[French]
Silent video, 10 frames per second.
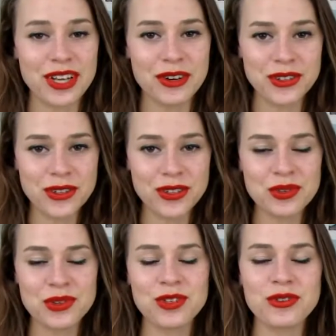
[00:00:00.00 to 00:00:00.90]
contente de
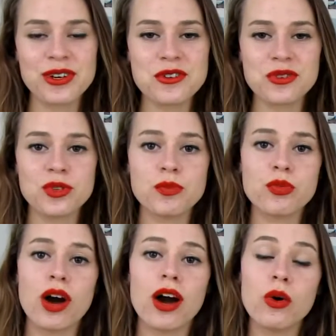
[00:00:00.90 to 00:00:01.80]
vous retrouver aujourd'hui
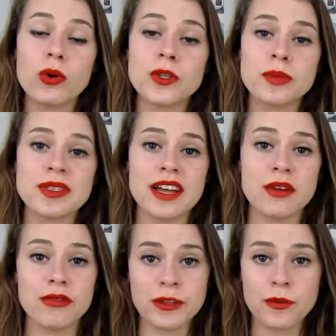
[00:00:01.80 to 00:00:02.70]
pour un haul spécial
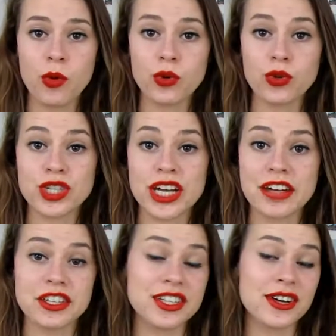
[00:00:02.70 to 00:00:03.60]
vêtements que j'ai
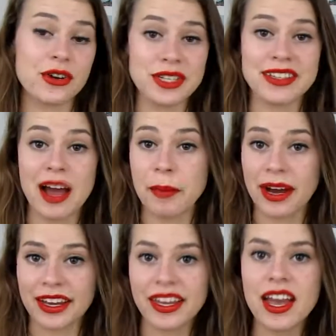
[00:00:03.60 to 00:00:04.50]
acheté quand j'étais à
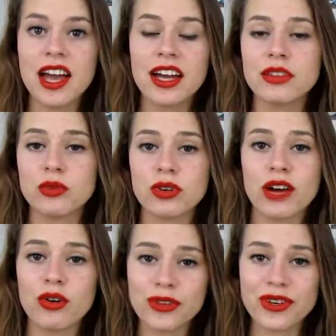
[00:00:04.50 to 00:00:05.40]
Paris. Donc la
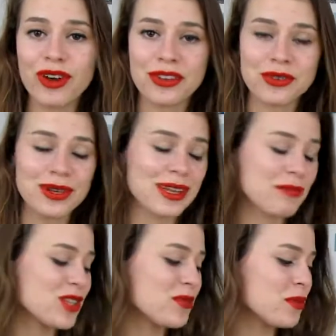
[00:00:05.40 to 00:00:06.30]
configuration est un
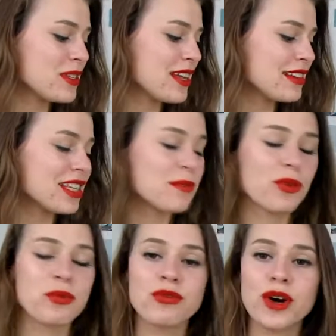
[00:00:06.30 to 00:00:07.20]
petit peu bizarre, c'est
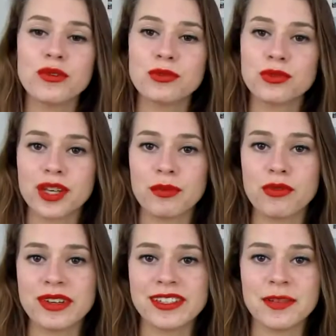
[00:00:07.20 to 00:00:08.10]
pour pouvoir vous montrer plus
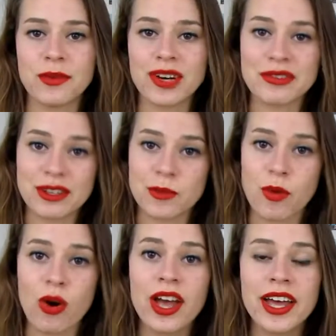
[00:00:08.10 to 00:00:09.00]
facilement les
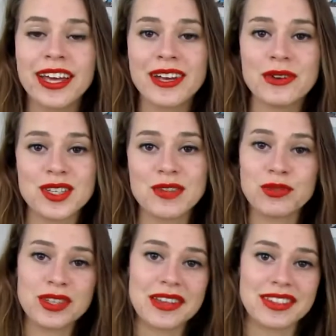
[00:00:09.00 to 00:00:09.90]
vêtements et aussi
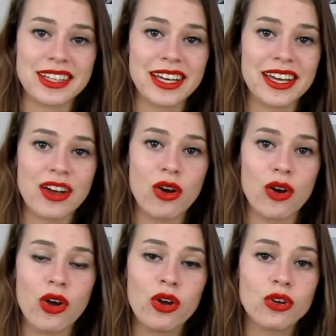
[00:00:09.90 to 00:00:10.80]
vous insérer
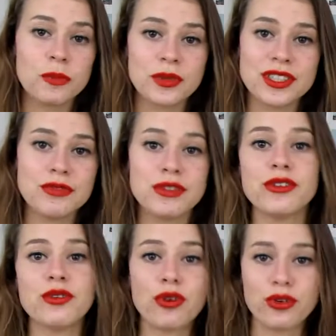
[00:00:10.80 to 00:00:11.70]
euh, une petite
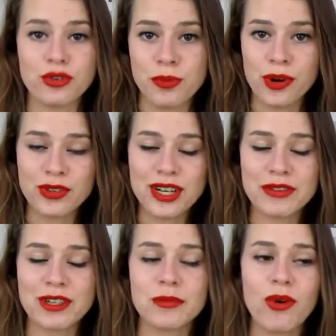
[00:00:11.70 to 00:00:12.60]
vidéo quand je porte les
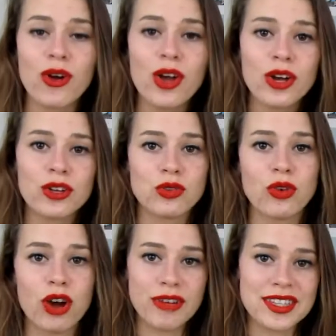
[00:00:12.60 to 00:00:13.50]
vêtements.
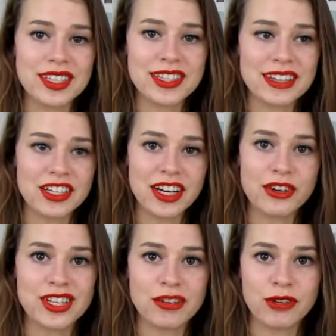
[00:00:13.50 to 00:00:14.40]
Donc en fait c'est des achats
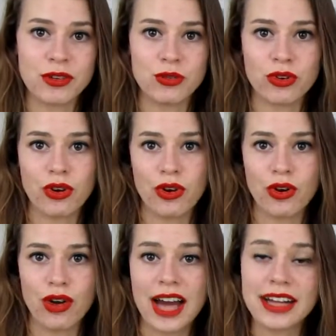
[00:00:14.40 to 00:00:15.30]
que j'ai fait donc
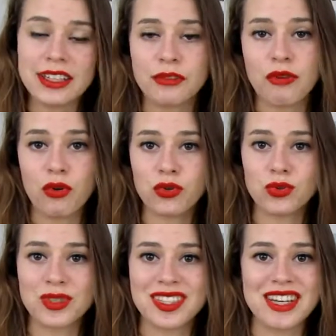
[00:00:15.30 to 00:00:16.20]
euh, à la Défense,
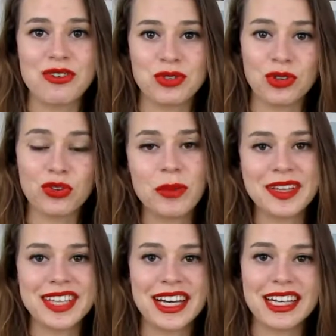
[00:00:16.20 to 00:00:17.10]
donc c'est au centre
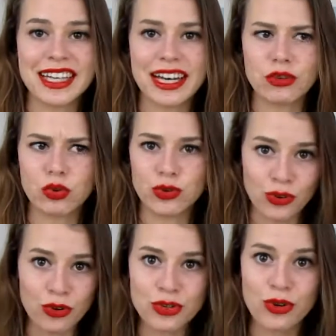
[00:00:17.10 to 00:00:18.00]
commercial Les 4
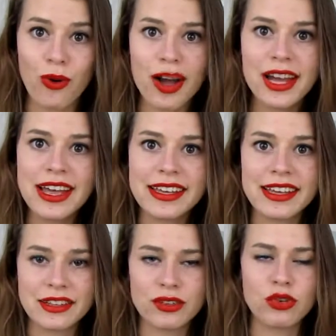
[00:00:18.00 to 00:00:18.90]
Temps je crois, qui
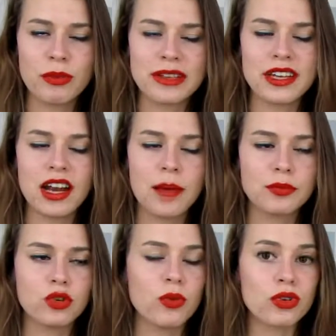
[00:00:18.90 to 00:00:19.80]
est un centre commercial
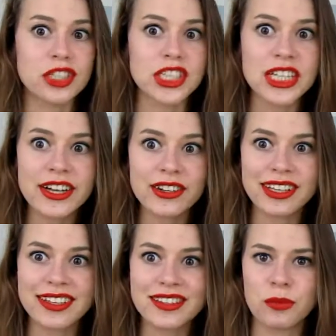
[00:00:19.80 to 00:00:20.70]
absolument
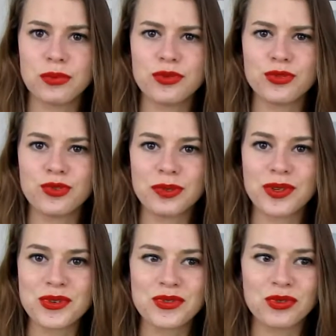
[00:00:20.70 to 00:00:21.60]
gigantesque. En plus je suis tombée
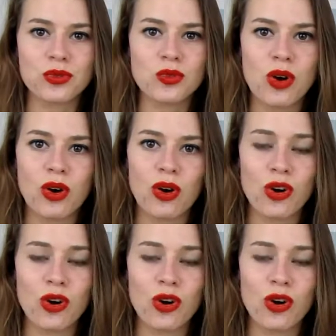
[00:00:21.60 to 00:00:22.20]
le jour où euh,